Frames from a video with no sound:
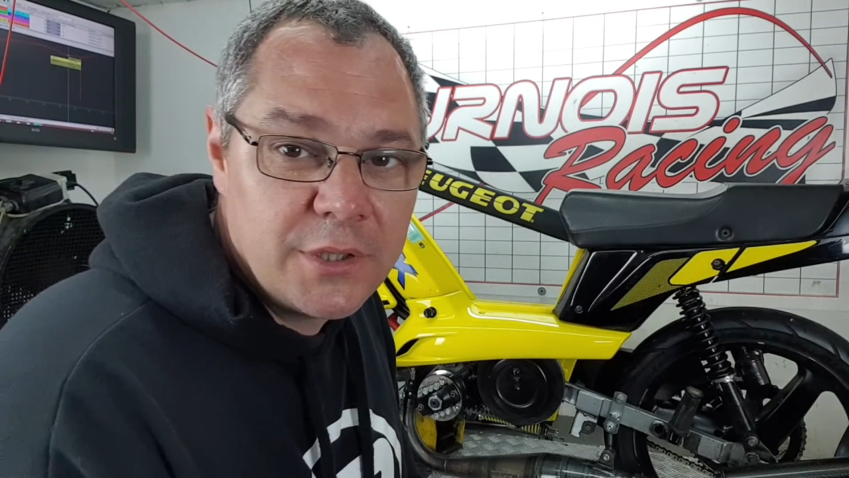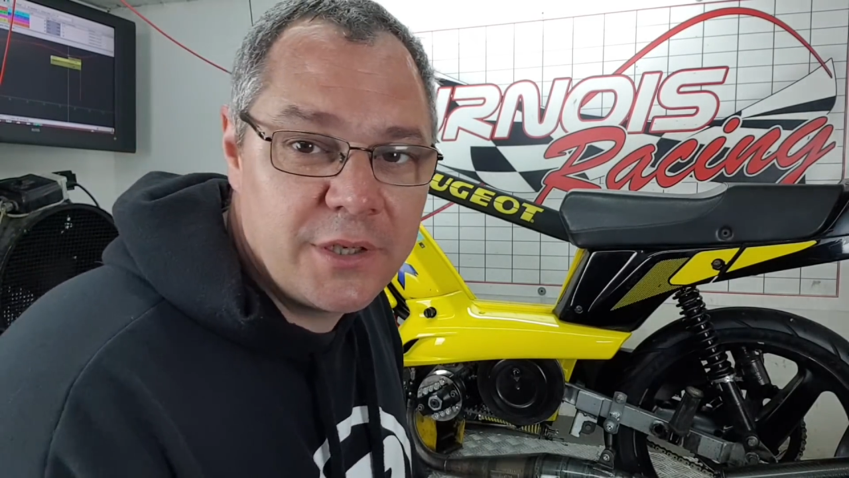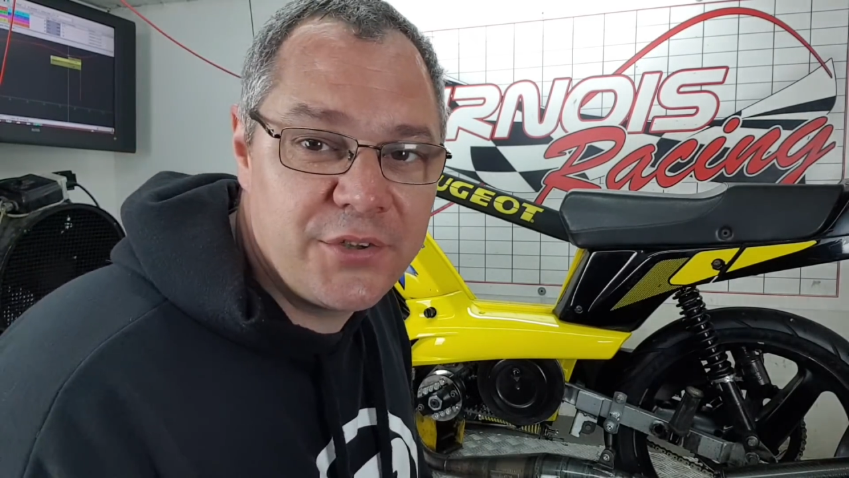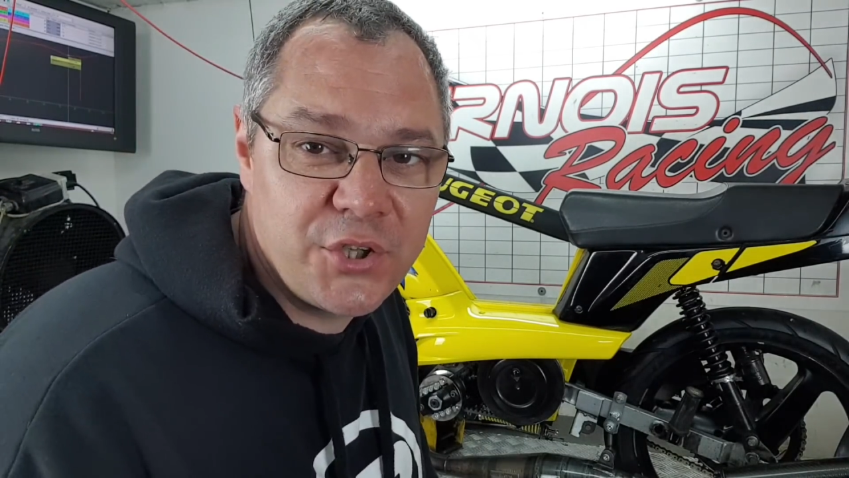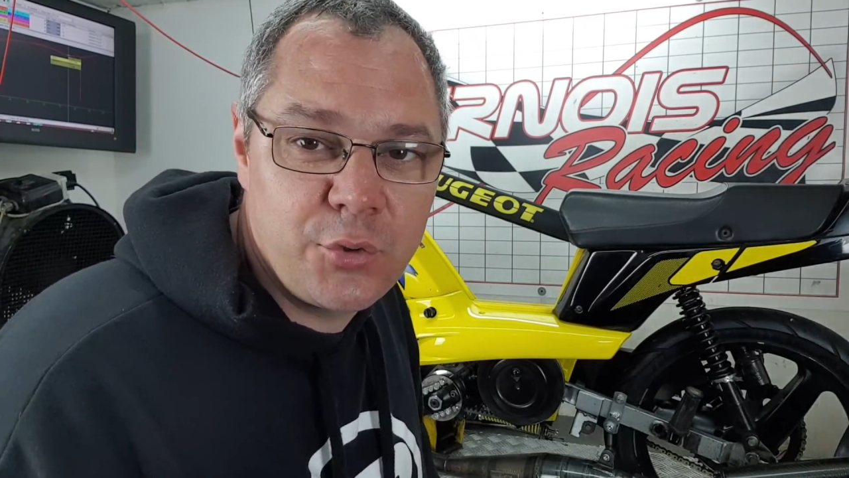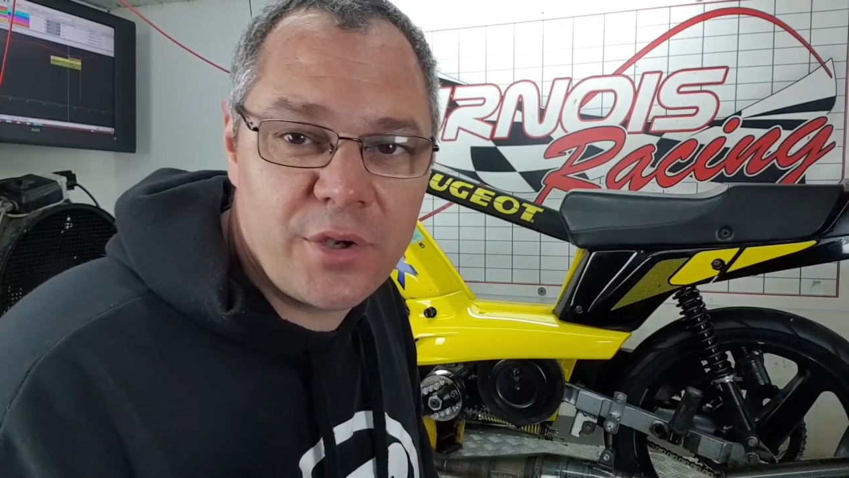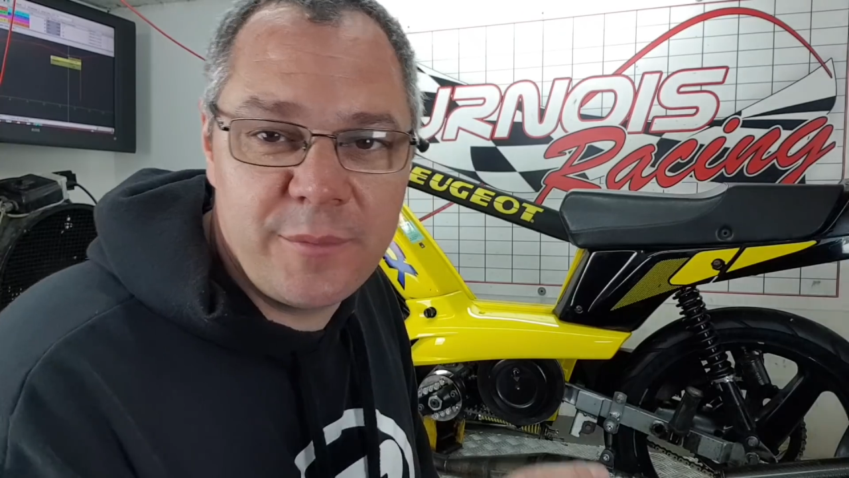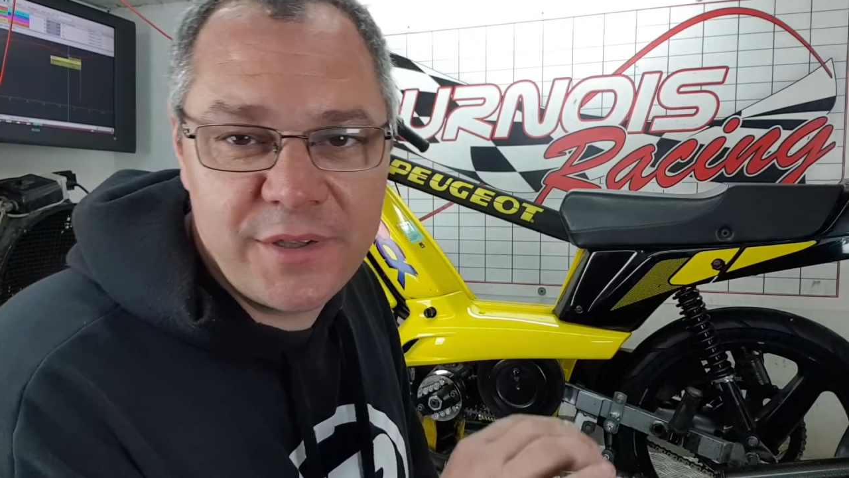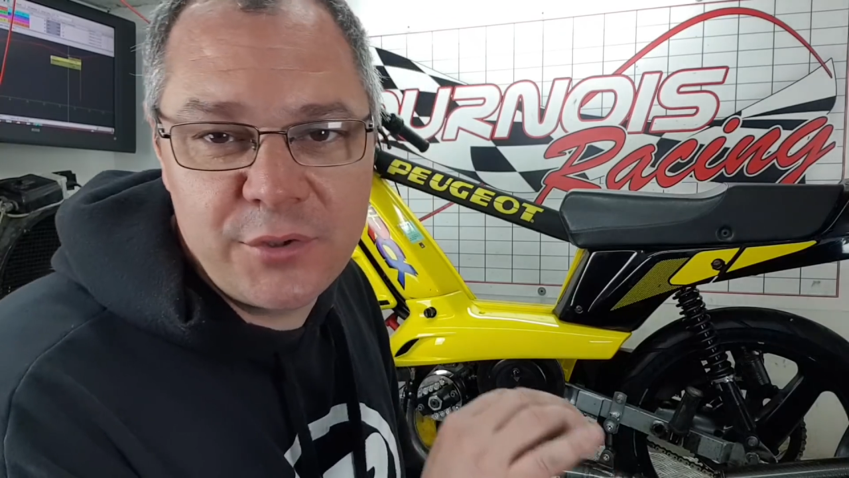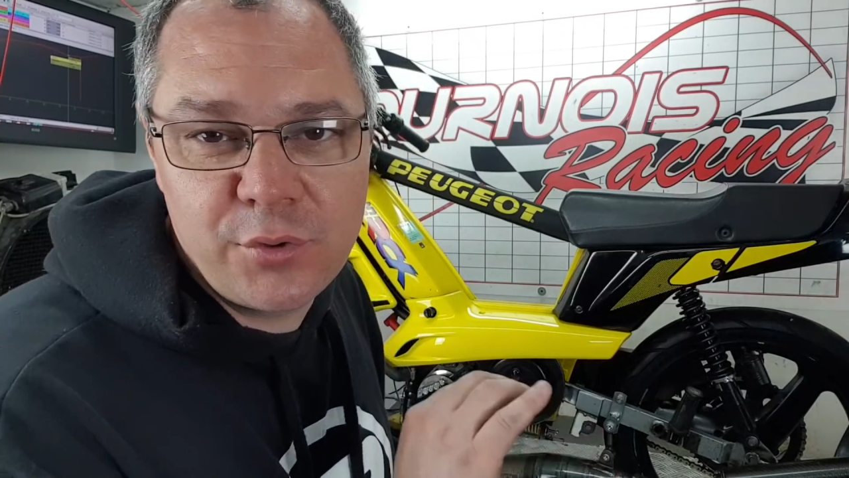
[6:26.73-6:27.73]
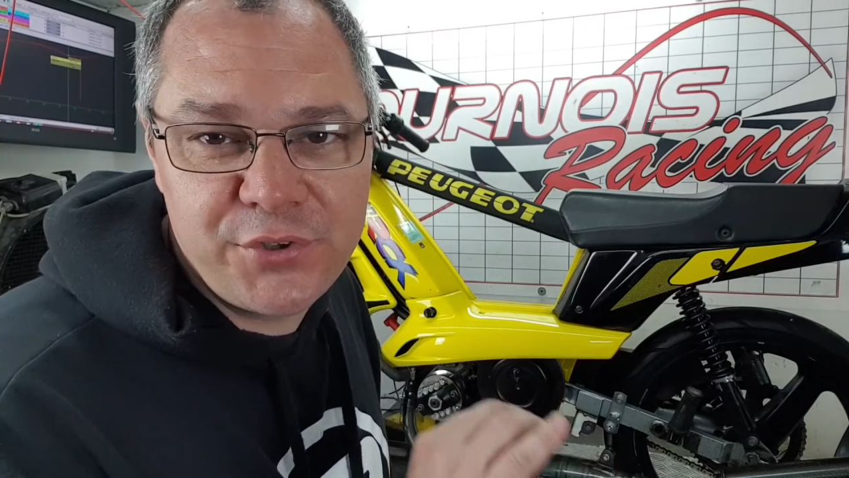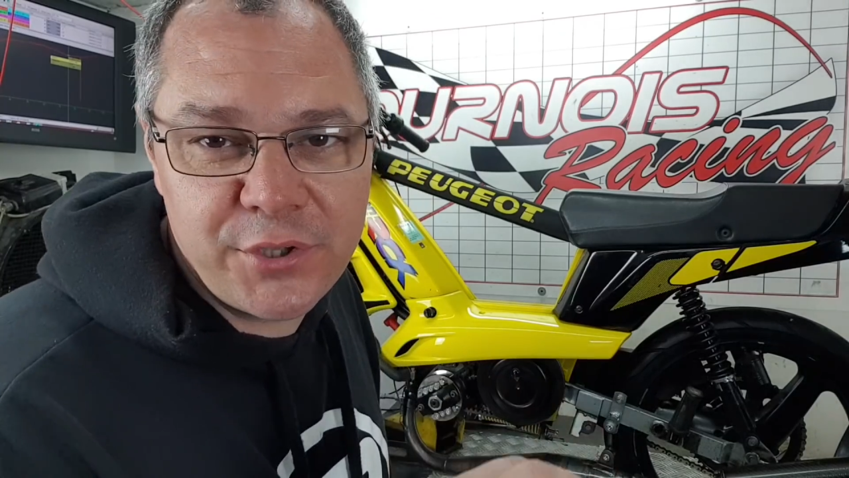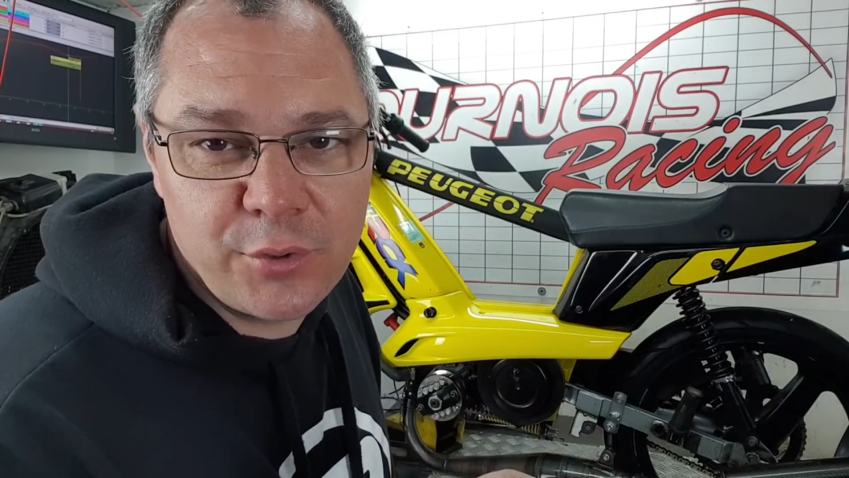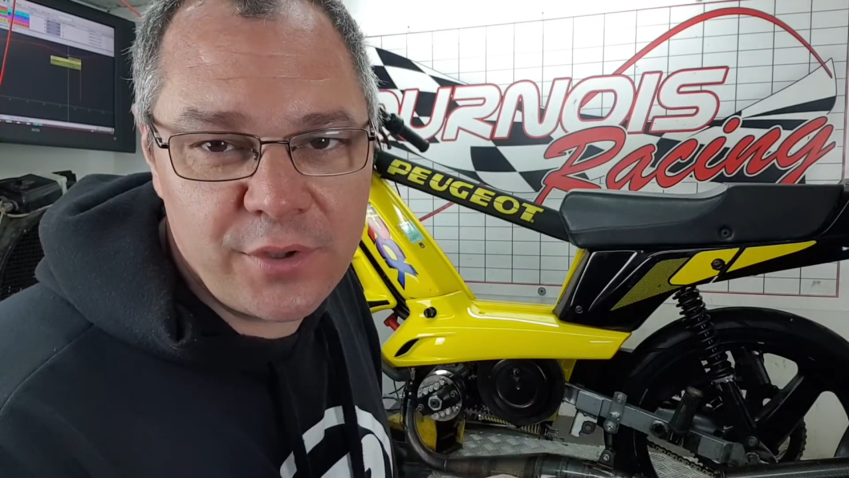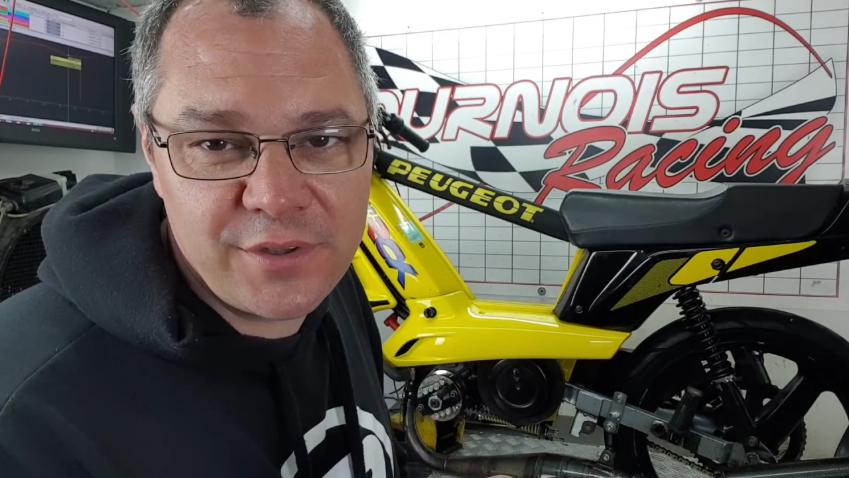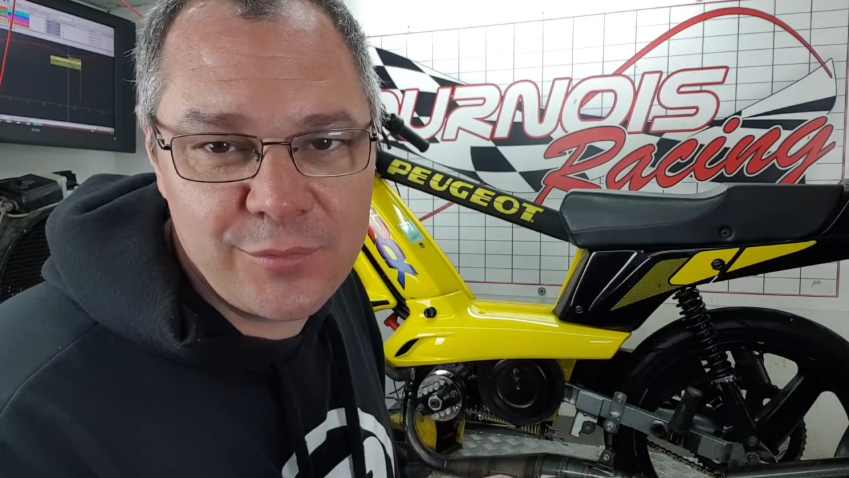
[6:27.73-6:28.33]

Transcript: Il, il m'a dit tu le sécurises